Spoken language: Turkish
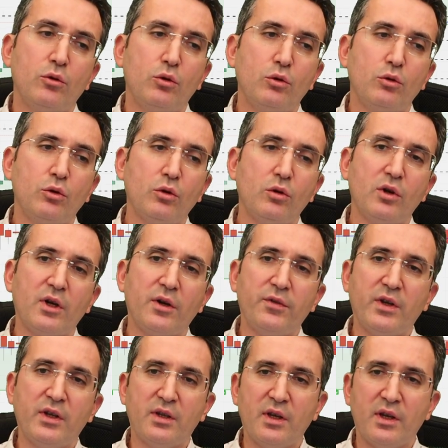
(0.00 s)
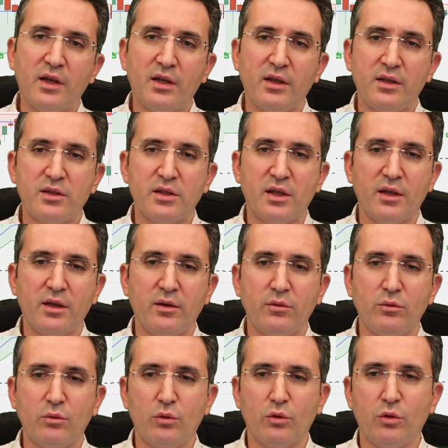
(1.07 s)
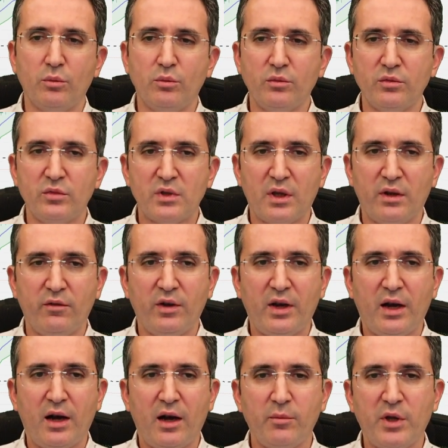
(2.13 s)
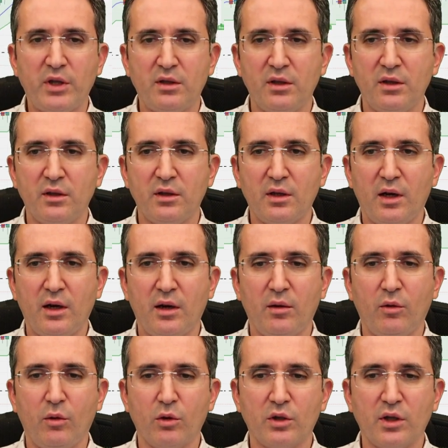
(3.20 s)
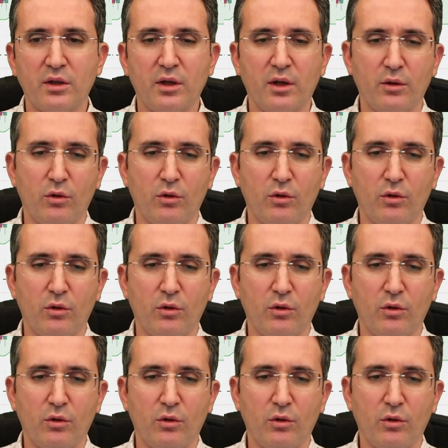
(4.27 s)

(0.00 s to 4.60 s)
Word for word: Günlük grafikte ise durum vehameti daha ortada